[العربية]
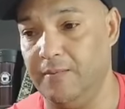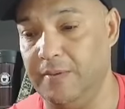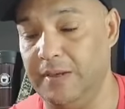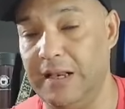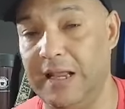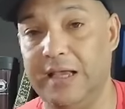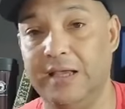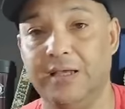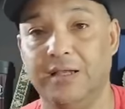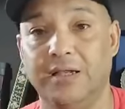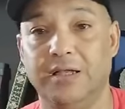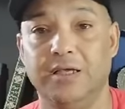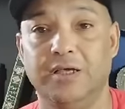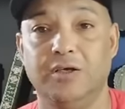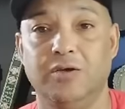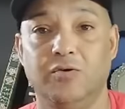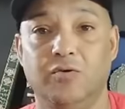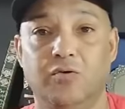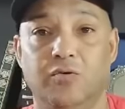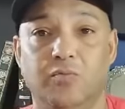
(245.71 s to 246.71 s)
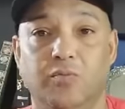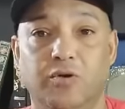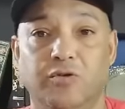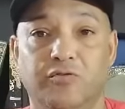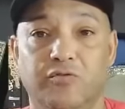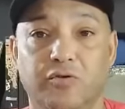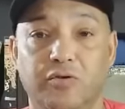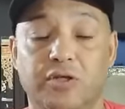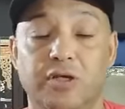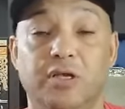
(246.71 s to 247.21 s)
بليلي
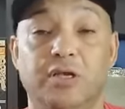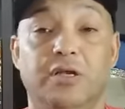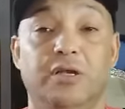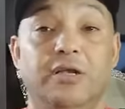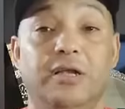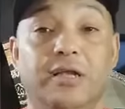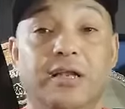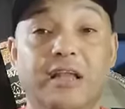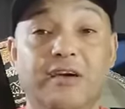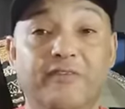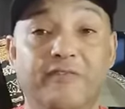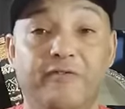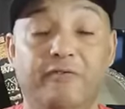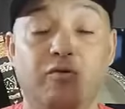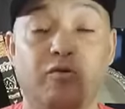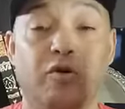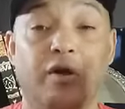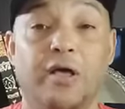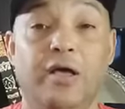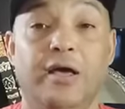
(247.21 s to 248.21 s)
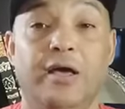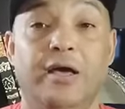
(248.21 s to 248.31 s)
وبالفضيل لفوا